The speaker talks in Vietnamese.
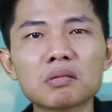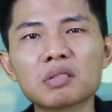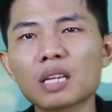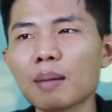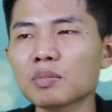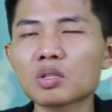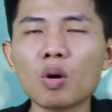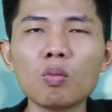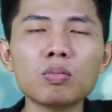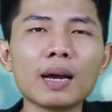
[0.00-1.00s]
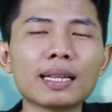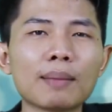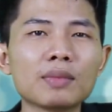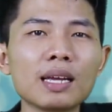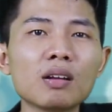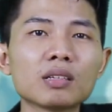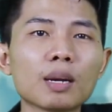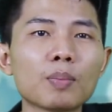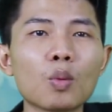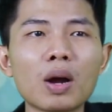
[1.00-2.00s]
Samsung hay thậm chí được
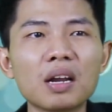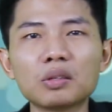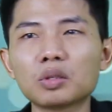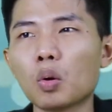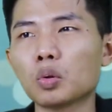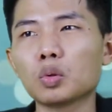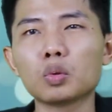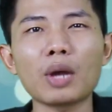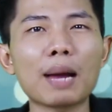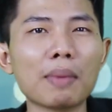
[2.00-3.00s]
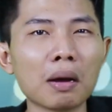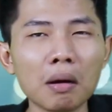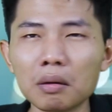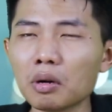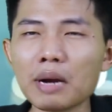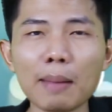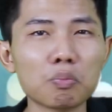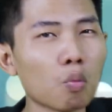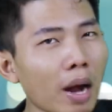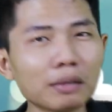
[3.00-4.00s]
chụp bởi OnePlus chù chà mèn ơi nó
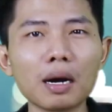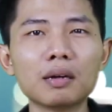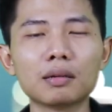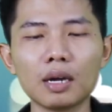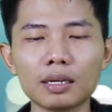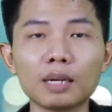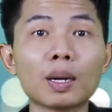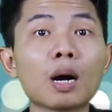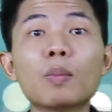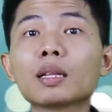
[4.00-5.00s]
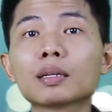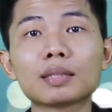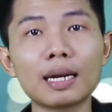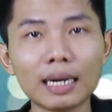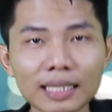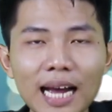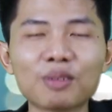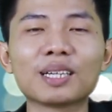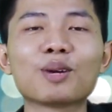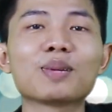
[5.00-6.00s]
đẹp quá trời, nhưng mà không biết thực tế ra
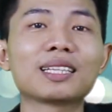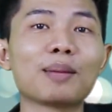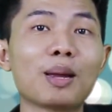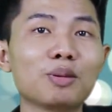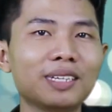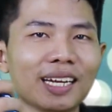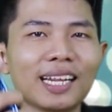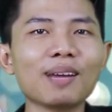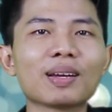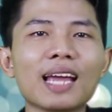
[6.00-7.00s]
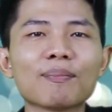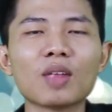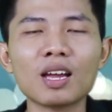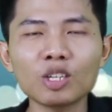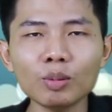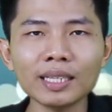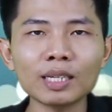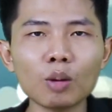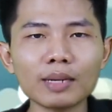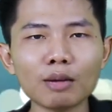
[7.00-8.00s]
sao thì cùng Danh tìm hiểu chi tiết các bạn nha. Chúng ta
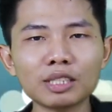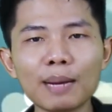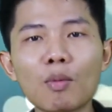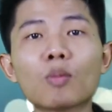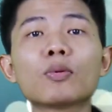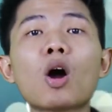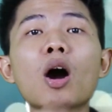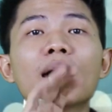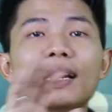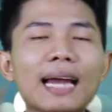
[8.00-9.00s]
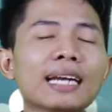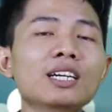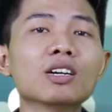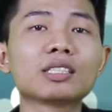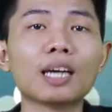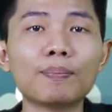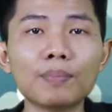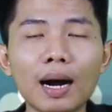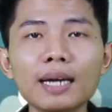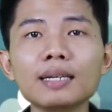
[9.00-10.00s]
sẽ cùng nhau xem một loạt hình ảnh được chụp
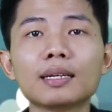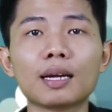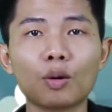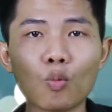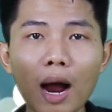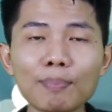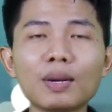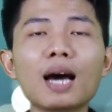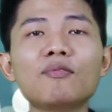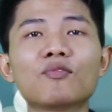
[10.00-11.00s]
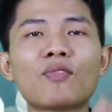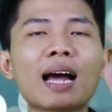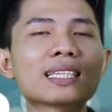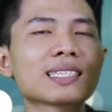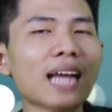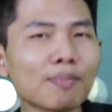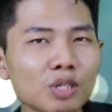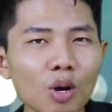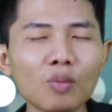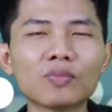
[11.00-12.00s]
bởi OnePlus và
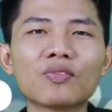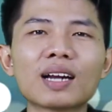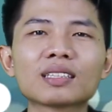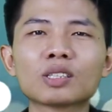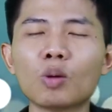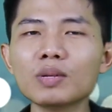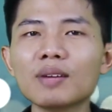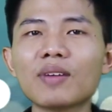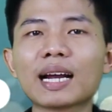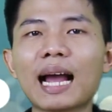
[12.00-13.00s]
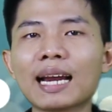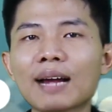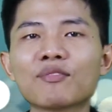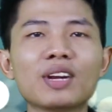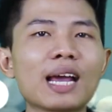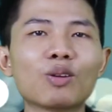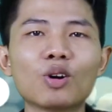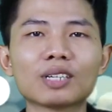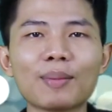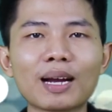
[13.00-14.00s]
Samsung, và cũng như về khả năng video
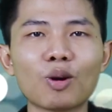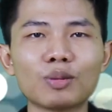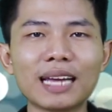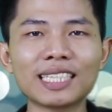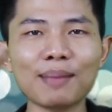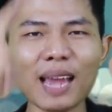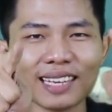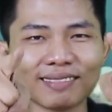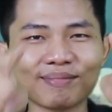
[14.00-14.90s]
luôn, các bạn cùng Danh xem nhé.